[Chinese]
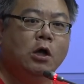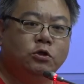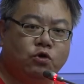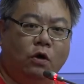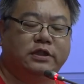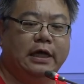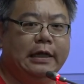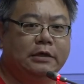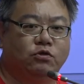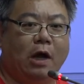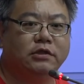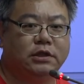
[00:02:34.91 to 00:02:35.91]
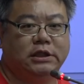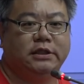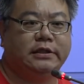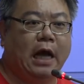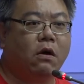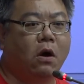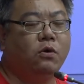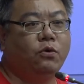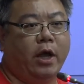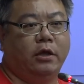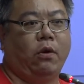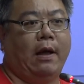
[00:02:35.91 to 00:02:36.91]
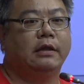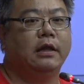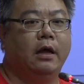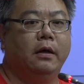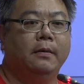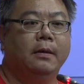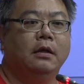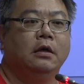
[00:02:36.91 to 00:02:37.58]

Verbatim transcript: 做成的专辑《交工乐团的